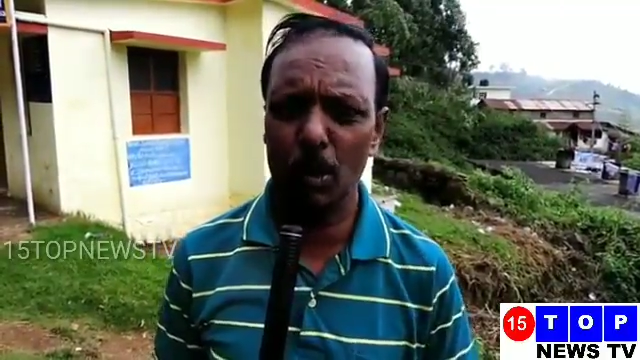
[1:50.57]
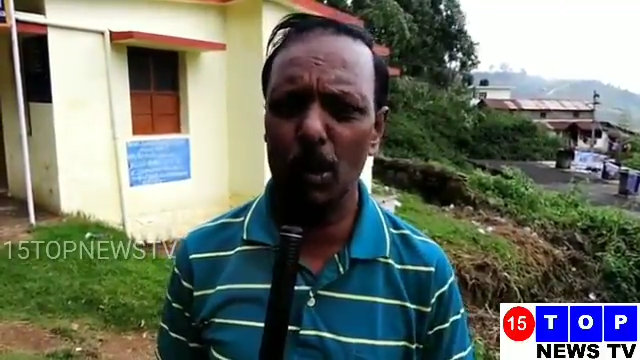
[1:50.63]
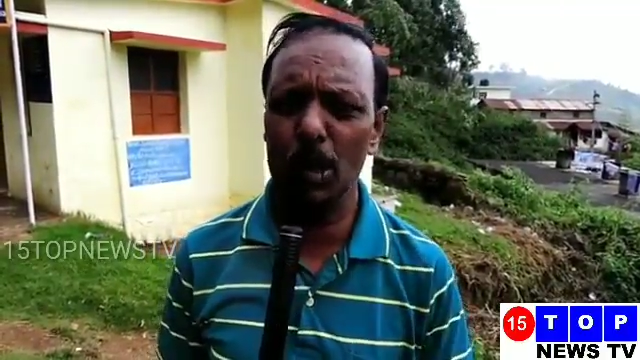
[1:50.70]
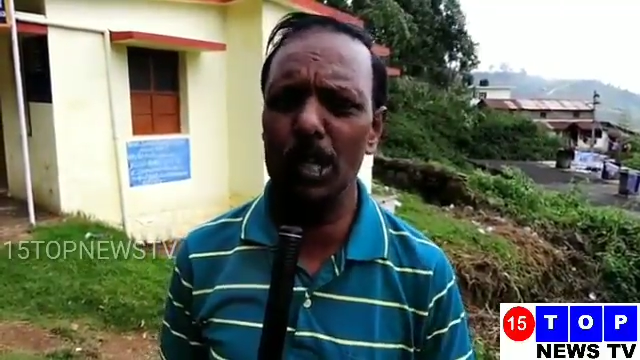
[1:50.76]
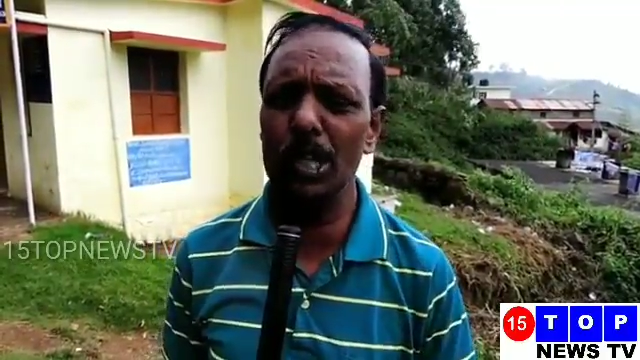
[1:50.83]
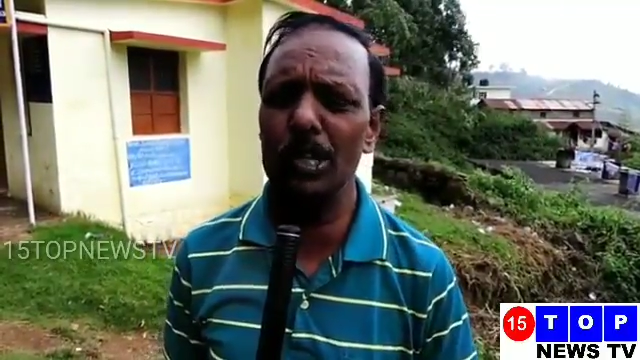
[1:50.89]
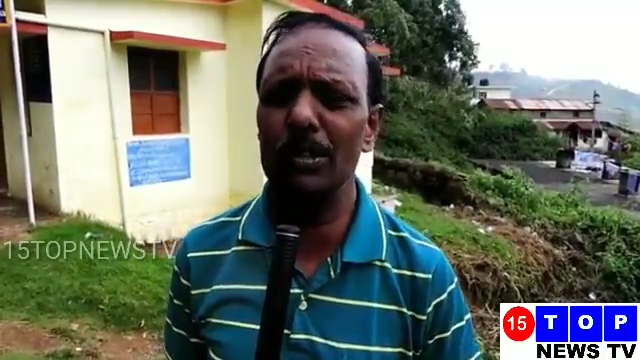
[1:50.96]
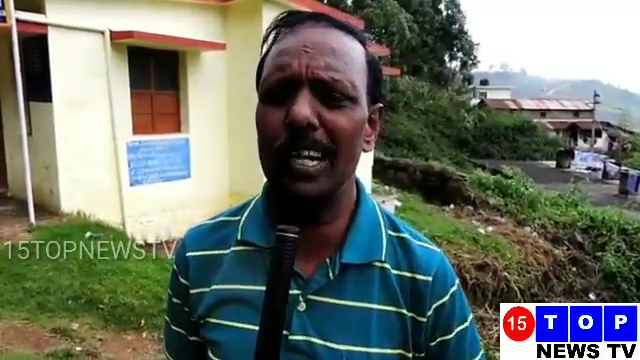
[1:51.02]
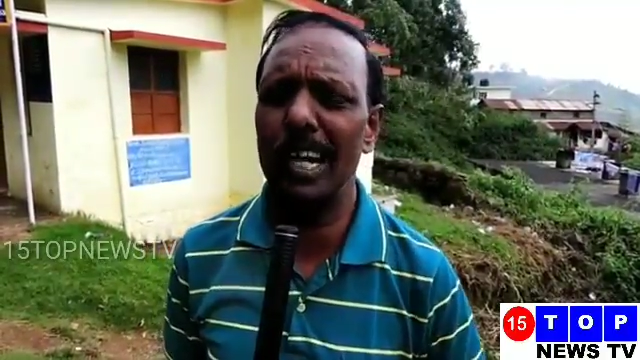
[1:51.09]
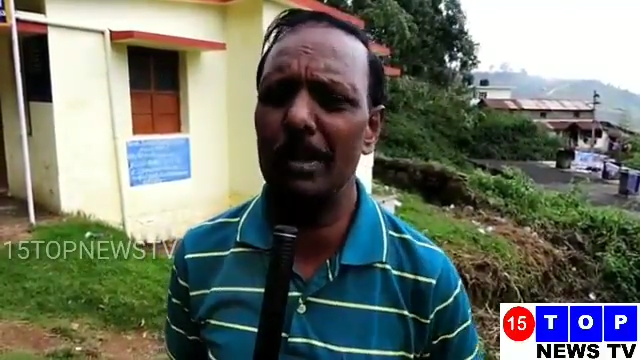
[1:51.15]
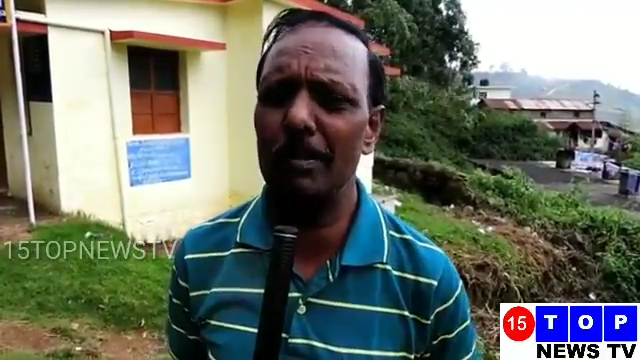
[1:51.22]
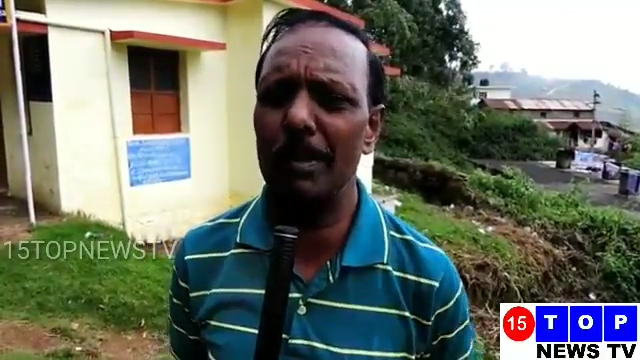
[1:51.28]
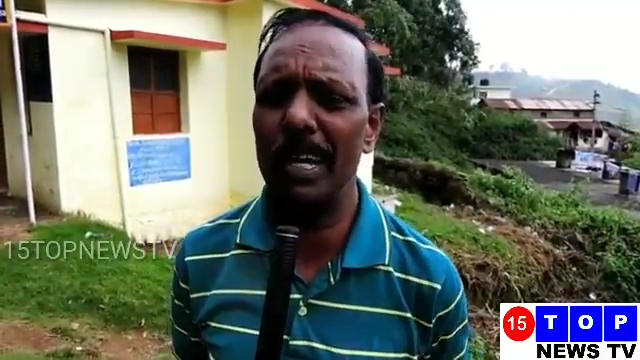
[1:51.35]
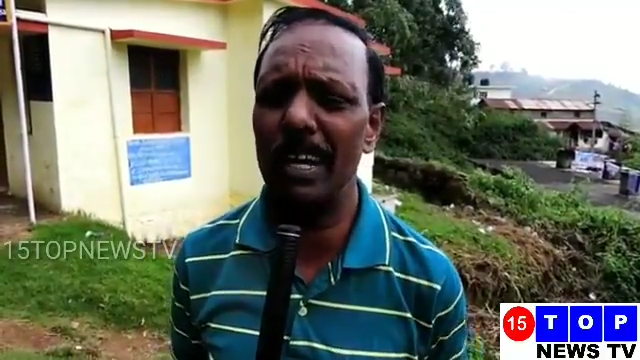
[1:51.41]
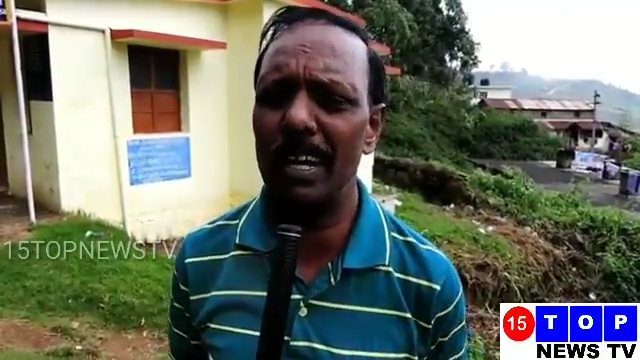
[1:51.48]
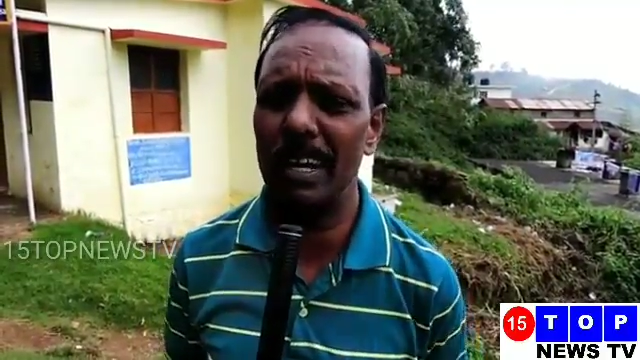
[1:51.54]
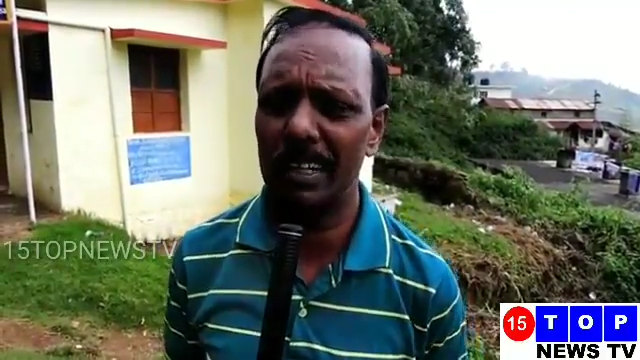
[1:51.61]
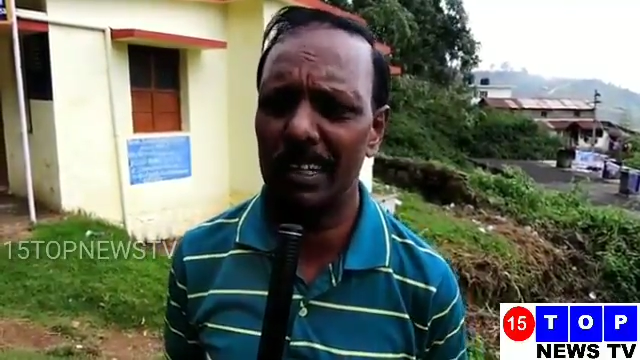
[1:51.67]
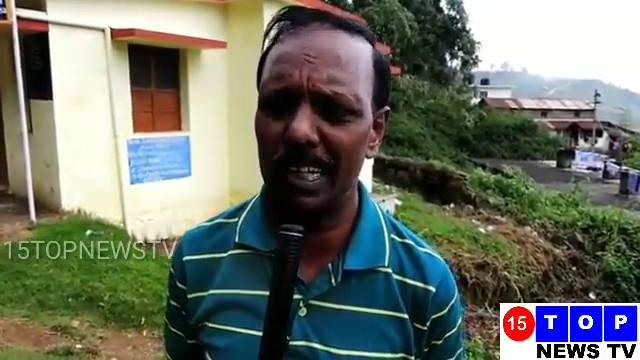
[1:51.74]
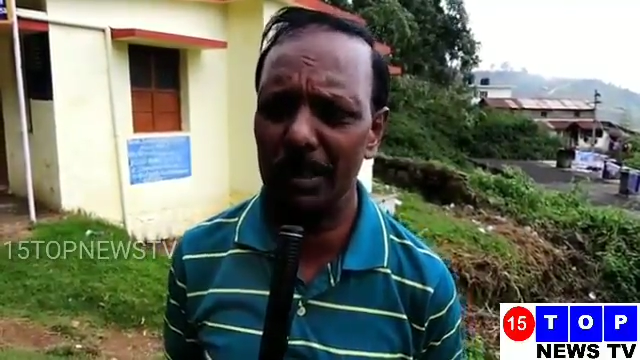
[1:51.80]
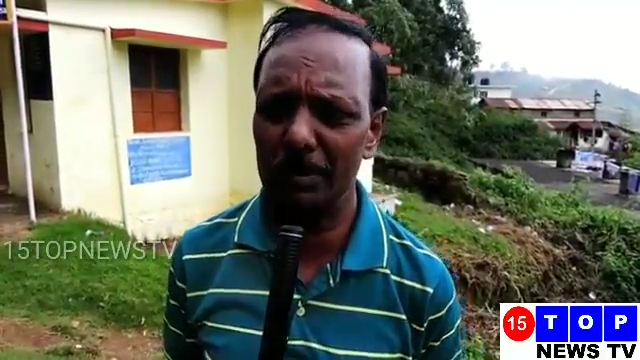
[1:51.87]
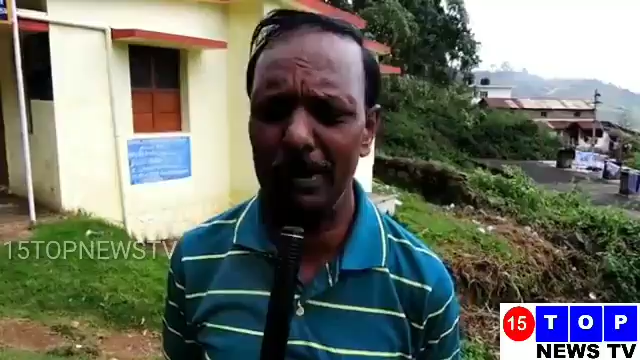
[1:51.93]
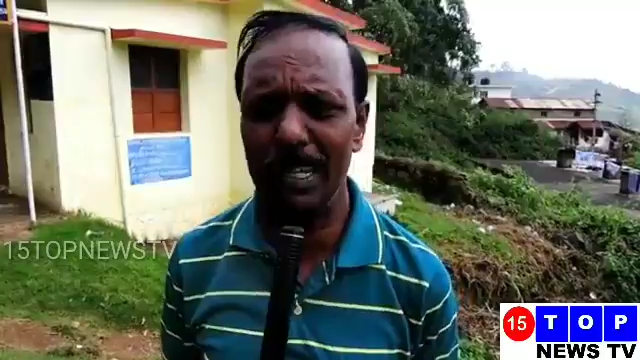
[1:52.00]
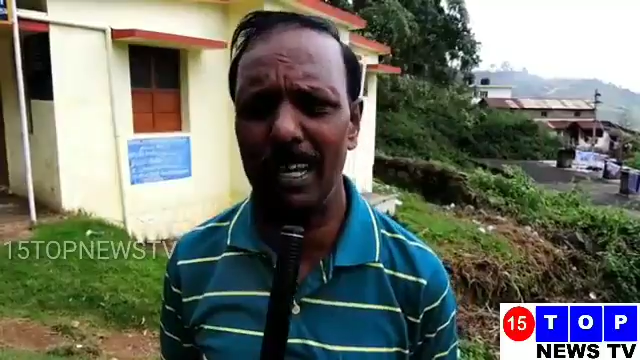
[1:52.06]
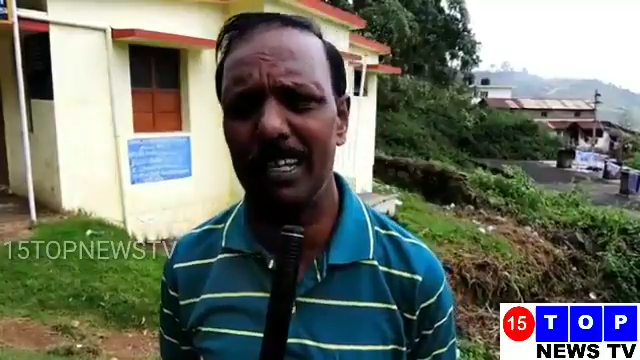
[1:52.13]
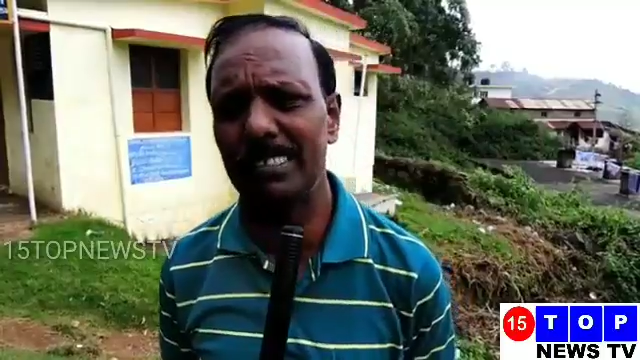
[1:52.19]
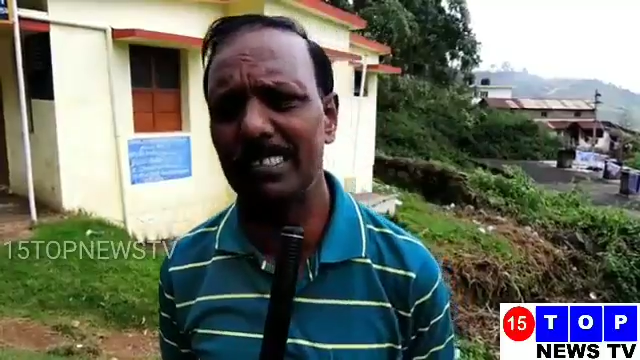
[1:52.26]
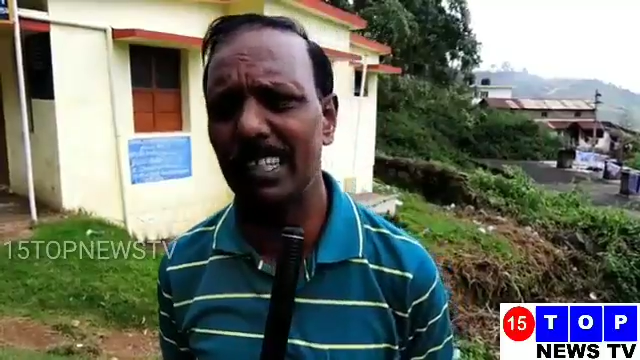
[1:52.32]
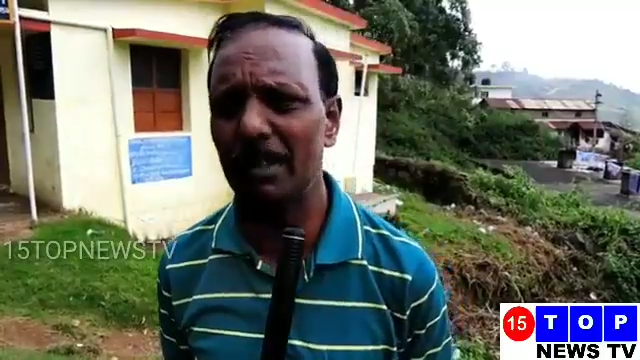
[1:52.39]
ரோடுகளும் கடுமையாக கடுமையாக